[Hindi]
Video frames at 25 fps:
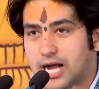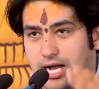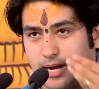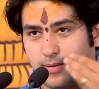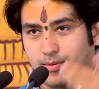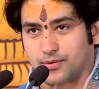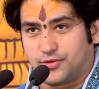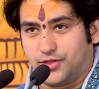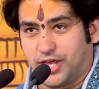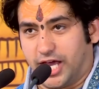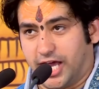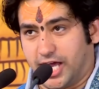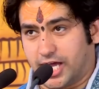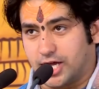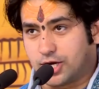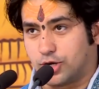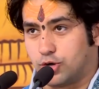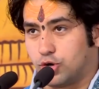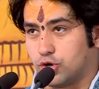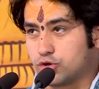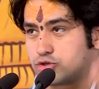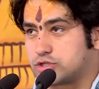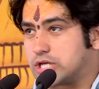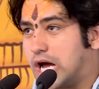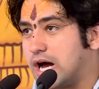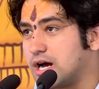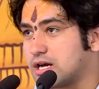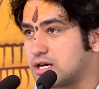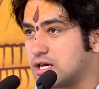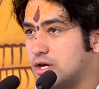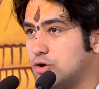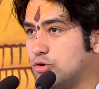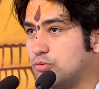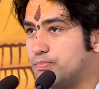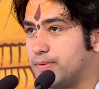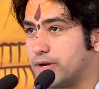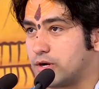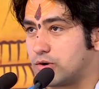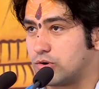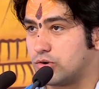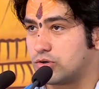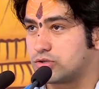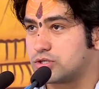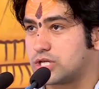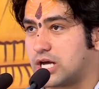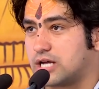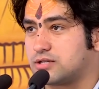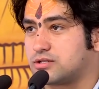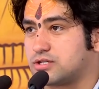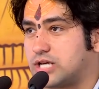अब दे गोता के ऊपर
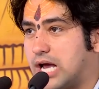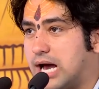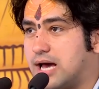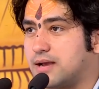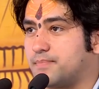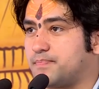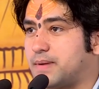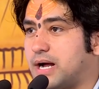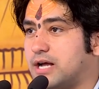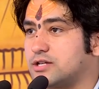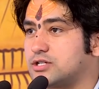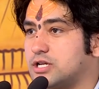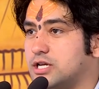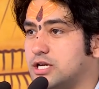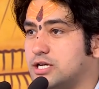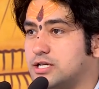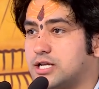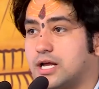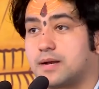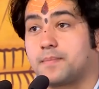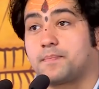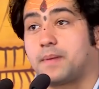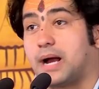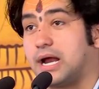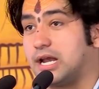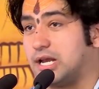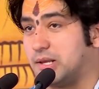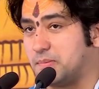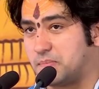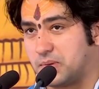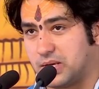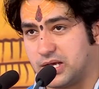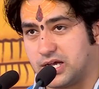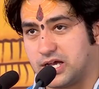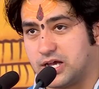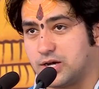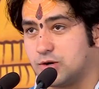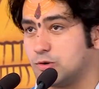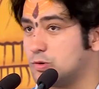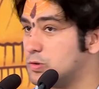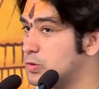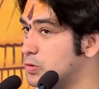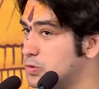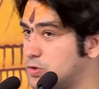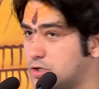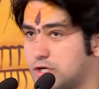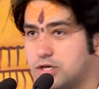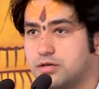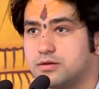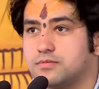गोता चार पांच लीटर पानी पी गए गुरु
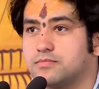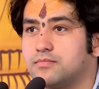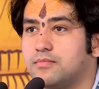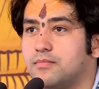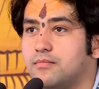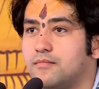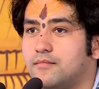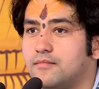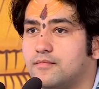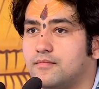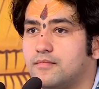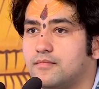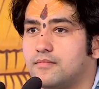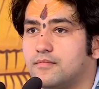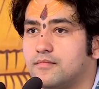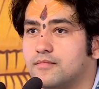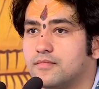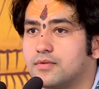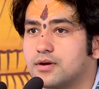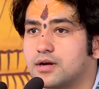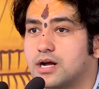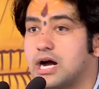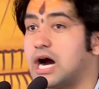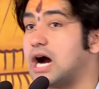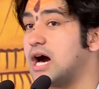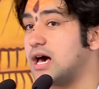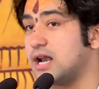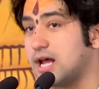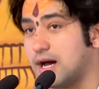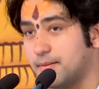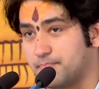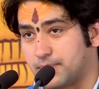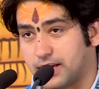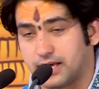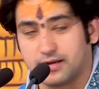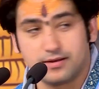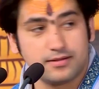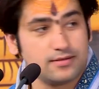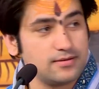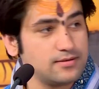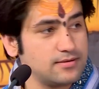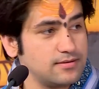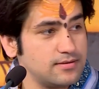जी खारा पानी